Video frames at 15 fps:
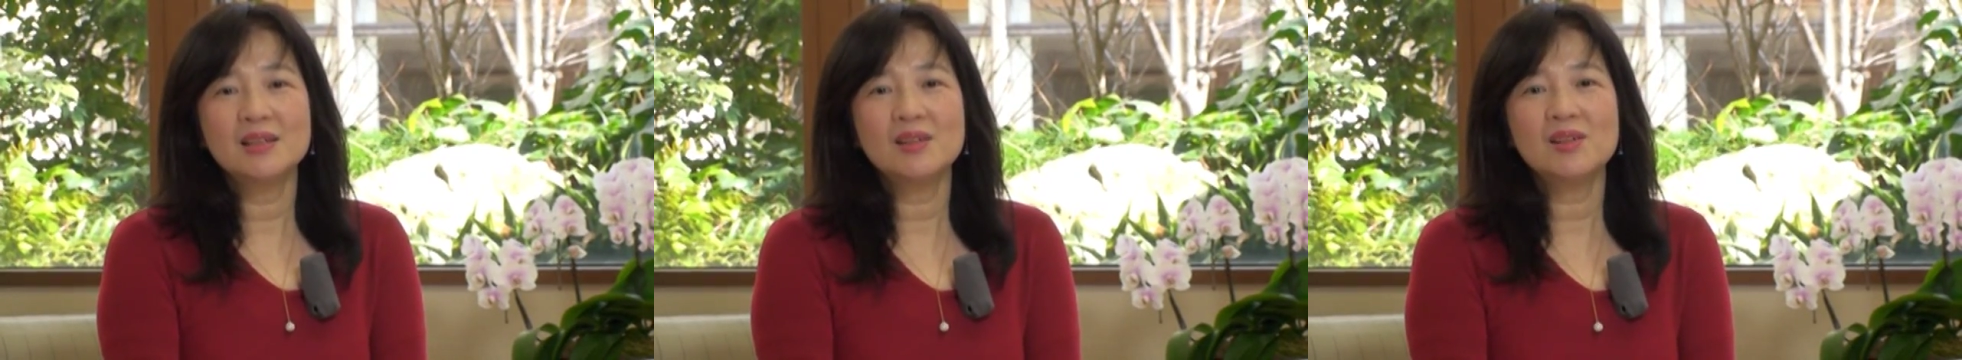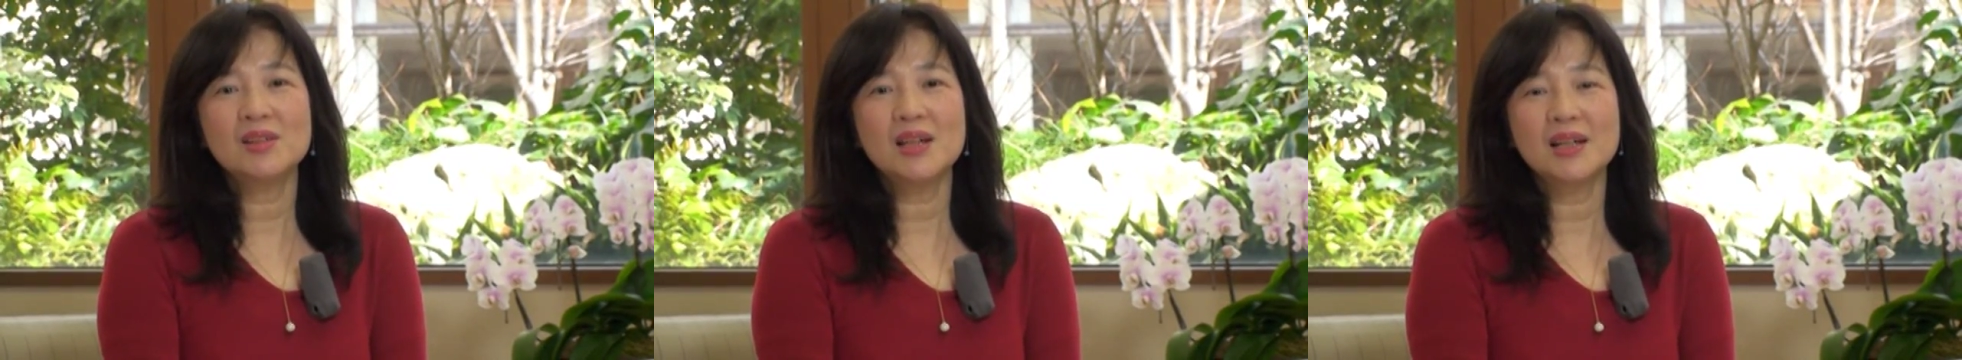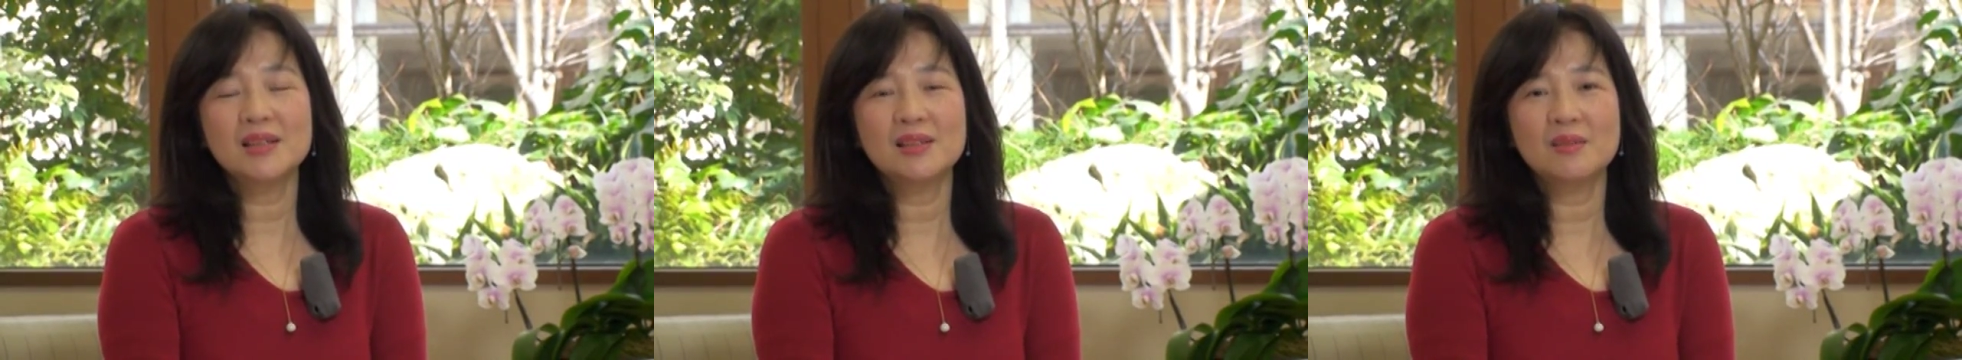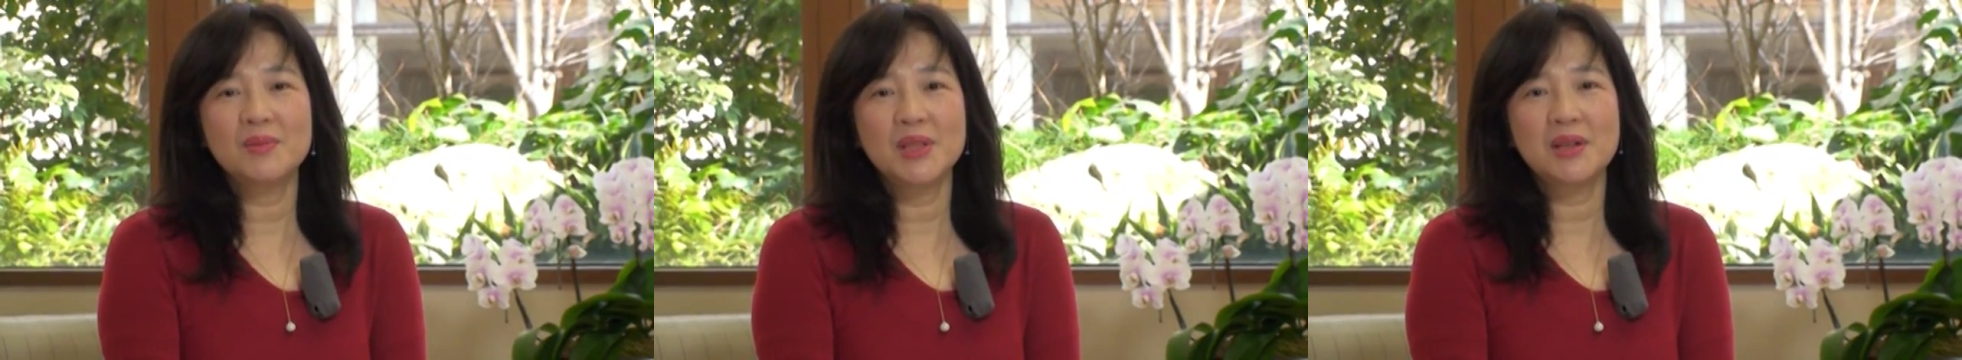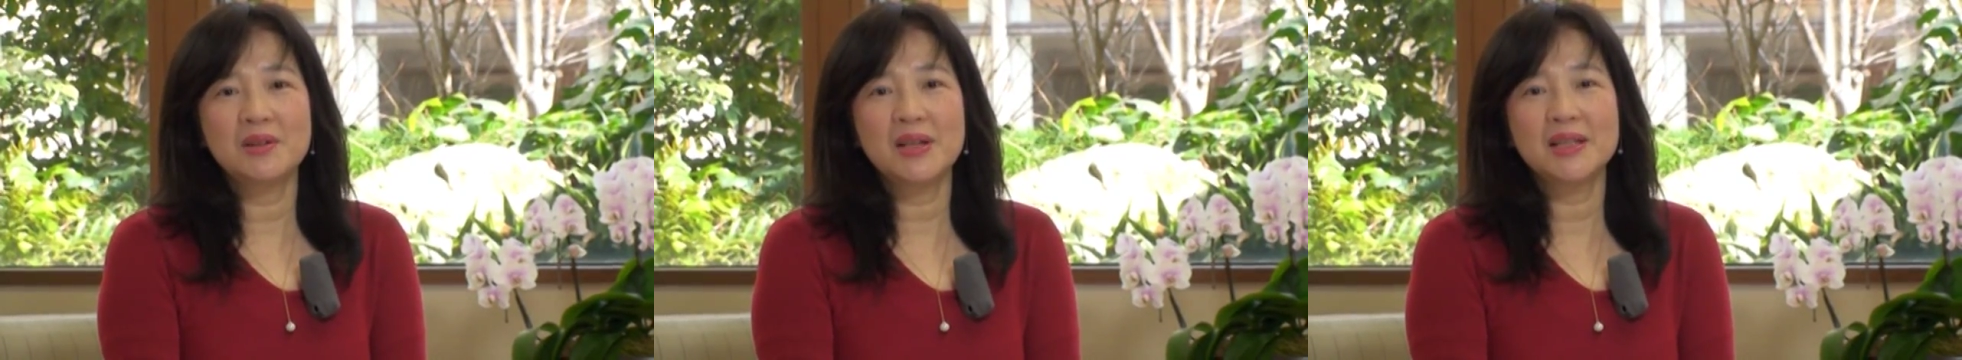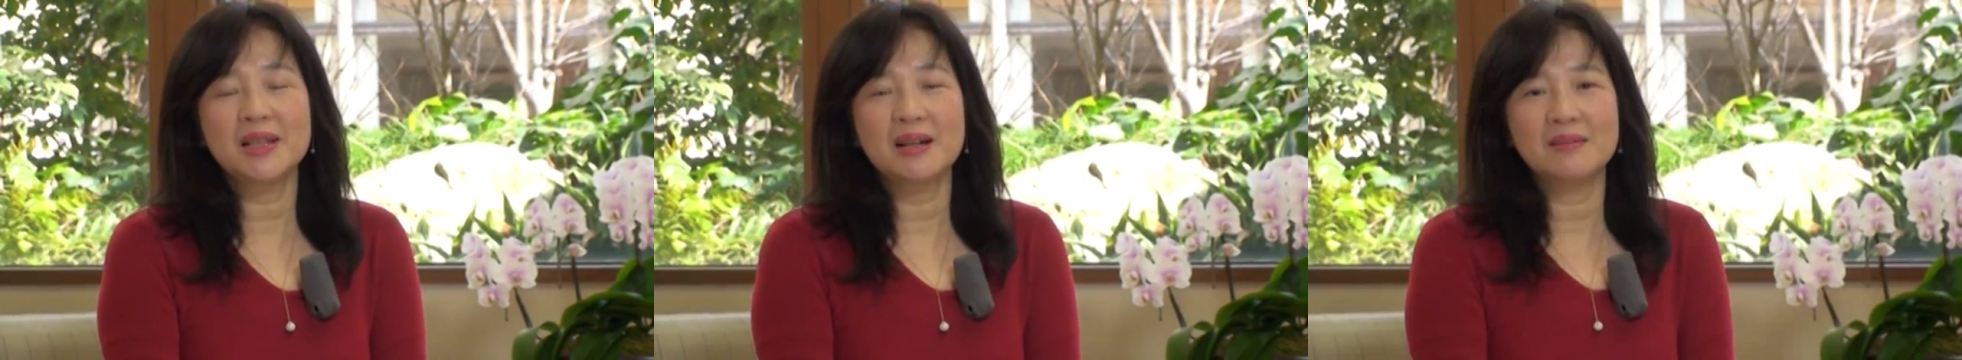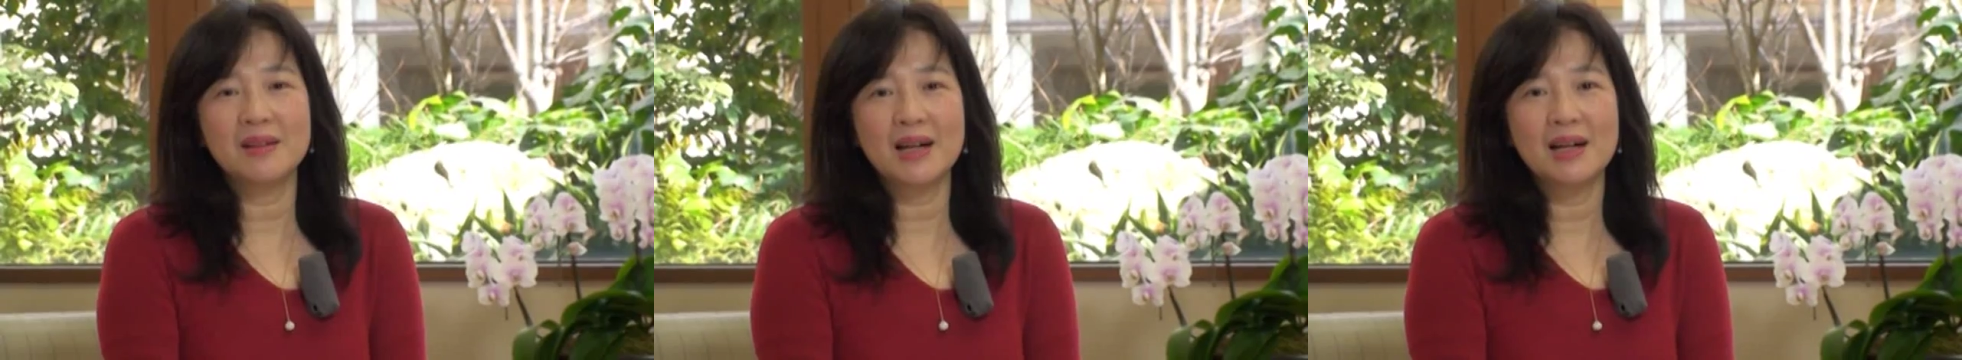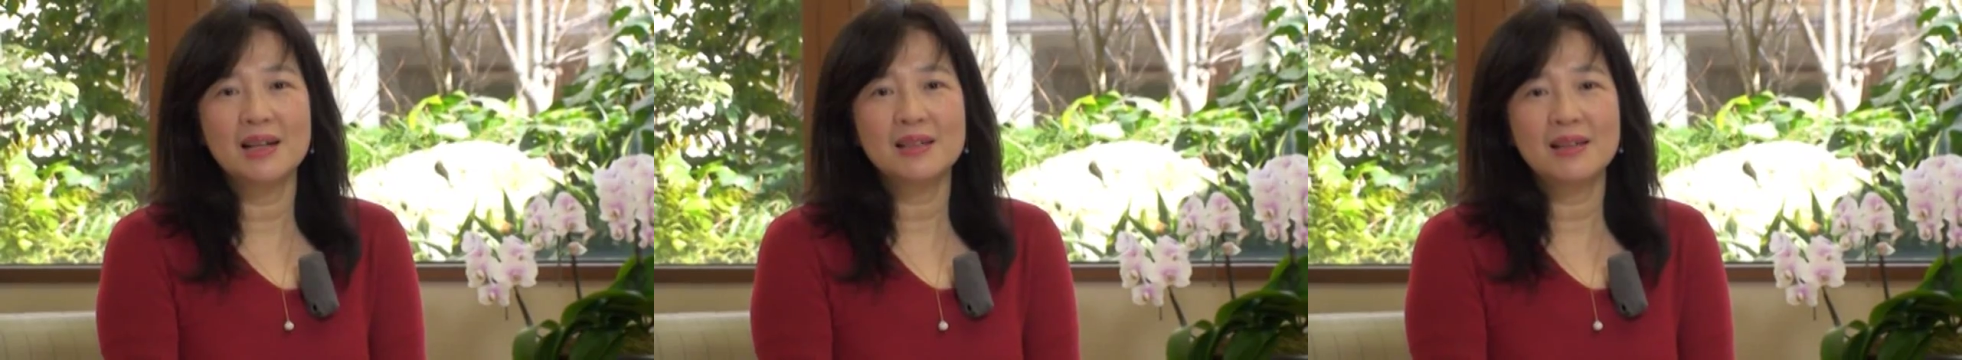今回のビデオレター
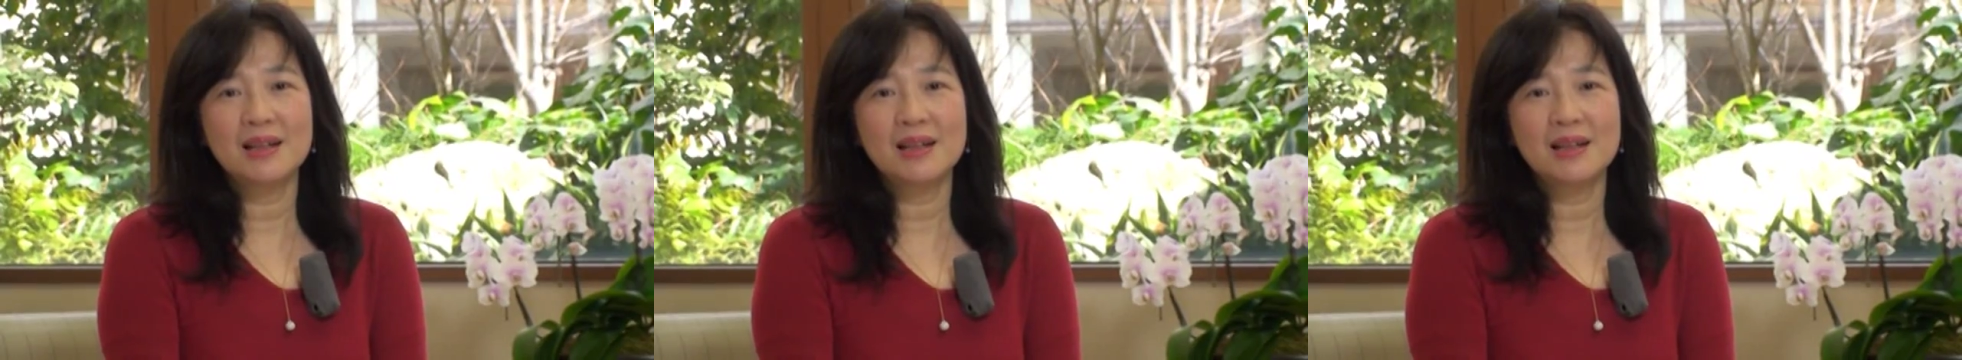は